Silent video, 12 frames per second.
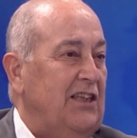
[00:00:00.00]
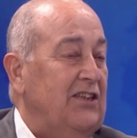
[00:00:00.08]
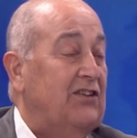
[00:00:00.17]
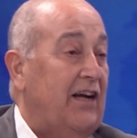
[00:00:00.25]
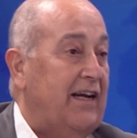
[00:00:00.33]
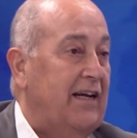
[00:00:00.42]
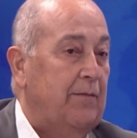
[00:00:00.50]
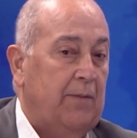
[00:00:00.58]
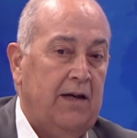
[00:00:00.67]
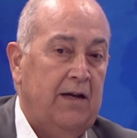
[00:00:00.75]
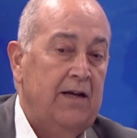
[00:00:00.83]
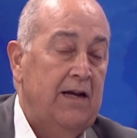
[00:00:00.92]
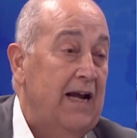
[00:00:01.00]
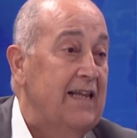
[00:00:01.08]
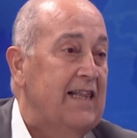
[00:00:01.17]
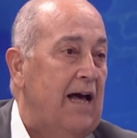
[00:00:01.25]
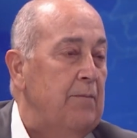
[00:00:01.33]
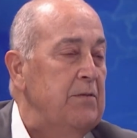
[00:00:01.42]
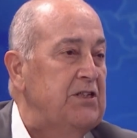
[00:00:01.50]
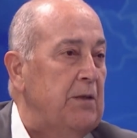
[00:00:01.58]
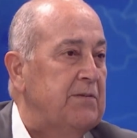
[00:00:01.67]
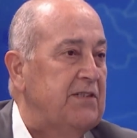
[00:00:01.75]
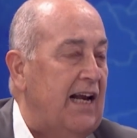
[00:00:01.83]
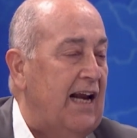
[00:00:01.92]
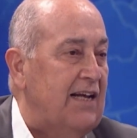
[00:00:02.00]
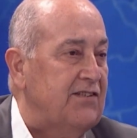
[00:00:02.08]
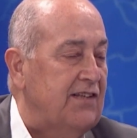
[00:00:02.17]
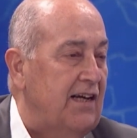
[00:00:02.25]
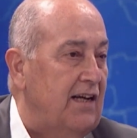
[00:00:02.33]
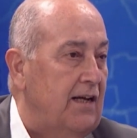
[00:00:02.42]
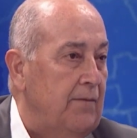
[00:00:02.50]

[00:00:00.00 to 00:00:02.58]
تقييمه إذا مشى بسلاسة